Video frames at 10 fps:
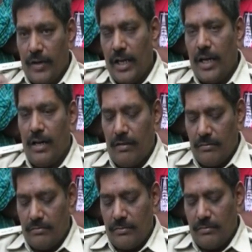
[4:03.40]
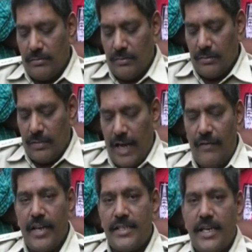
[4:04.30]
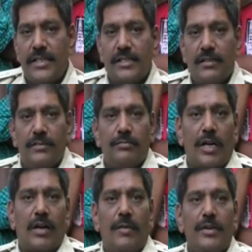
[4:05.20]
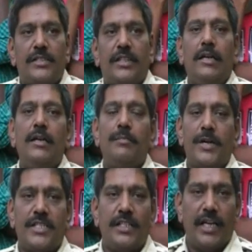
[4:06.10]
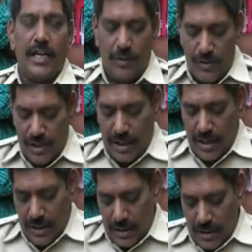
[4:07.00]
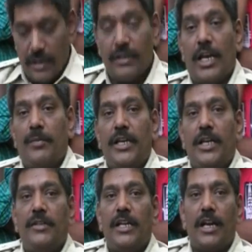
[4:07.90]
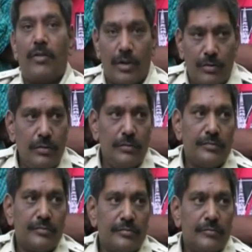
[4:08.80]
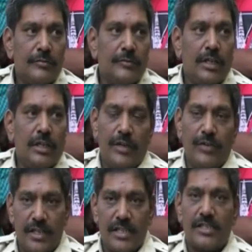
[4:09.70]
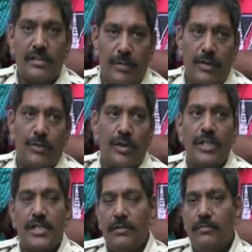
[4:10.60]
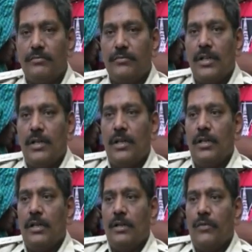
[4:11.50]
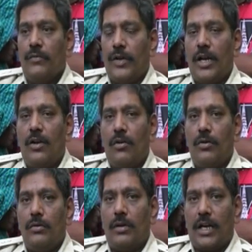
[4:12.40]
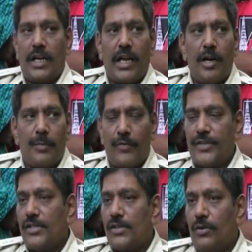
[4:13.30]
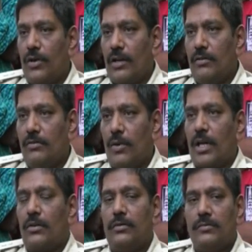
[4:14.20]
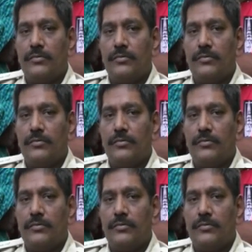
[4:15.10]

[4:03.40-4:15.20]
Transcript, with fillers: వీళ్ళ యావరేజ్ ఏజ్ మనం గమనిస్తే పద్దెనిమిది ఏళ్ల నుంచి నలభై ఎనిమిది ఏళ్ల వరకు ఈవి టీచర్స్ మనం గుర్తించాం వీళ్ళలో రకరకాల ప్రొఫెషన్స్ ఉన్నారు ఒకరు